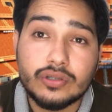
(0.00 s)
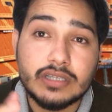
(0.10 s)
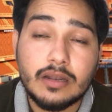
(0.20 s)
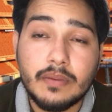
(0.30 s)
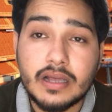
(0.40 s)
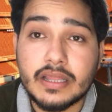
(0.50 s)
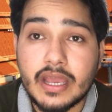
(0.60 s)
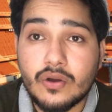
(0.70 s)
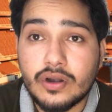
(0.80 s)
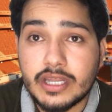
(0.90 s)
दो साल बाद
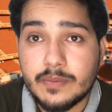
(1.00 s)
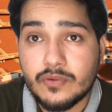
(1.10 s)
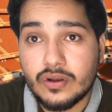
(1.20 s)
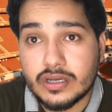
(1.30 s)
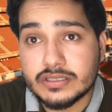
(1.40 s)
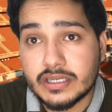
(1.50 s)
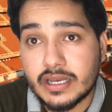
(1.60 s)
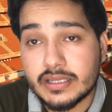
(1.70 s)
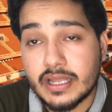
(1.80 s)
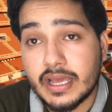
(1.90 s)
एक और टीम को लॉन्च किया
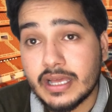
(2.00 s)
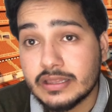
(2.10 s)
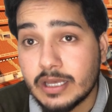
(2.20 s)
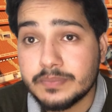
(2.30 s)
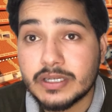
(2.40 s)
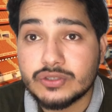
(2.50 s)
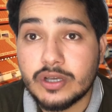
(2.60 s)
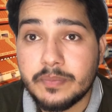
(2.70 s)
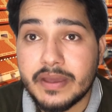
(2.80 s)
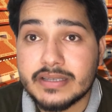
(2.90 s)
जाता है लेकिन तब तक जो
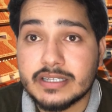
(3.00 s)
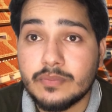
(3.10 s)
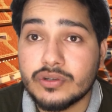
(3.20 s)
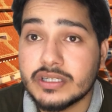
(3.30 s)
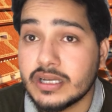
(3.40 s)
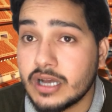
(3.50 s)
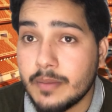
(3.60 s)
है पीएसएल बहुत ज्यादा